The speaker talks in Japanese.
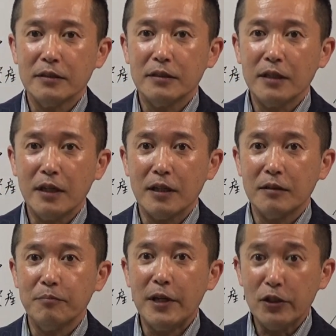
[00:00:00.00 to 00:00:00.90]
あただ
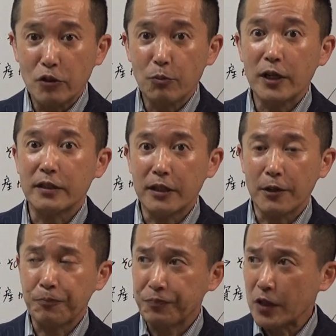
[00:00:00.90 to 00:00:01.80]
メリットもあっ
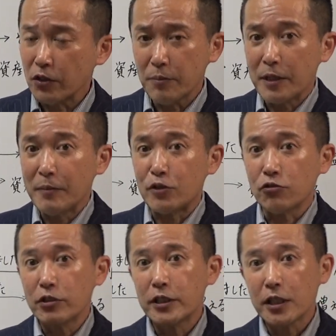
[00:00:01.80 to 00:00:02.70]
て例えば今
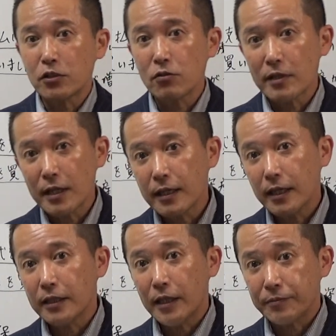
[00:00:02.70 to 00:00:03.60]
11月の段
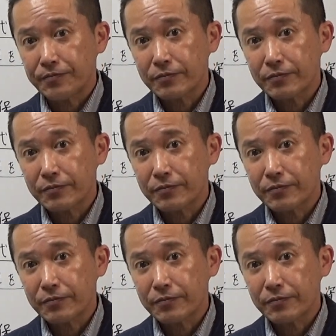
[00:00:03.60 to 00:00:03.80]
階で